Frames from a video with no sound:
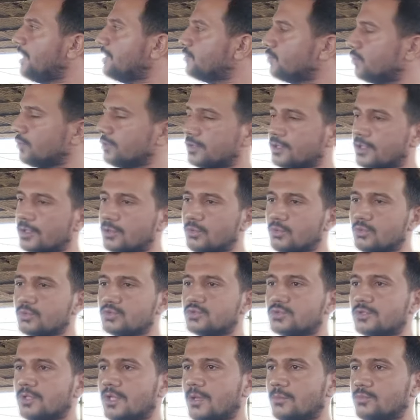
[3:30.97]
et olarak
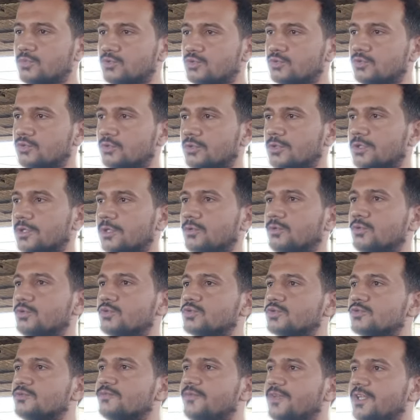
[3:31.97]
olsun hem süt olarak
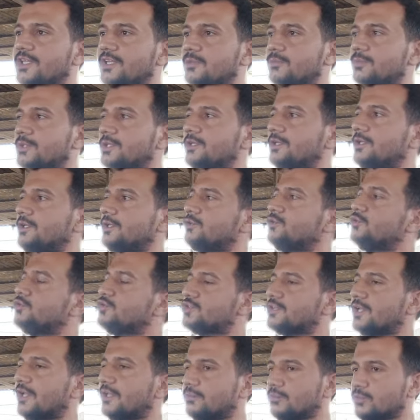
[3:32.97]
olsun verimini
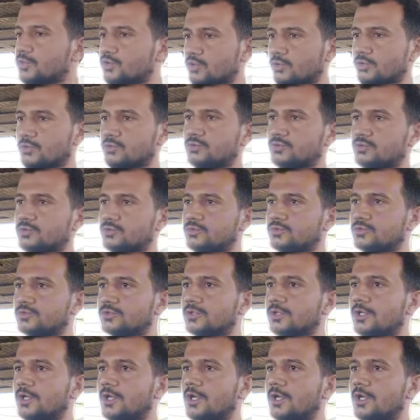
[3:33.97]
yükseltmiş olursunuz.